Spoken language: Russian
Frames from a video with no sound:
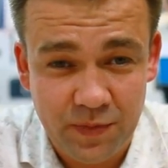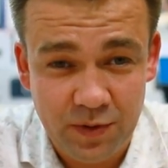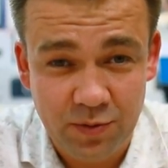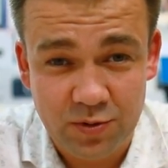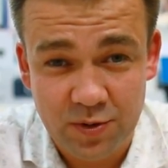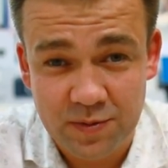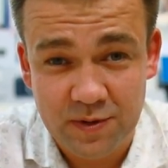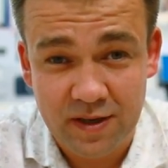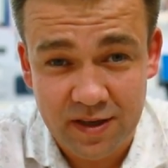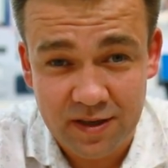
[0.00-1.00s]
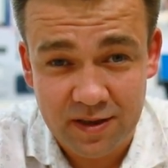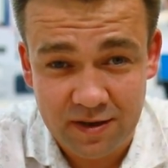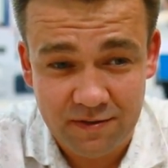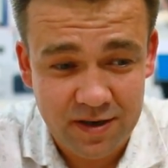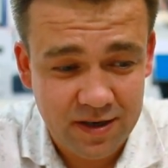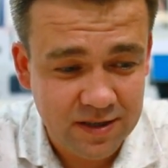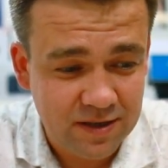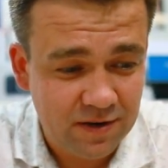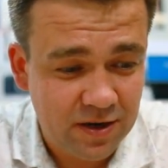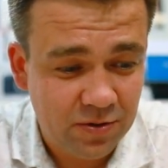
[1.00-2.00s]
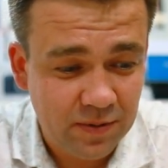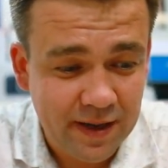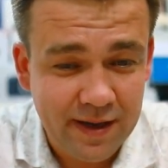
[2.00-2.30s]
Ну, собственно, этот товар и оставляет.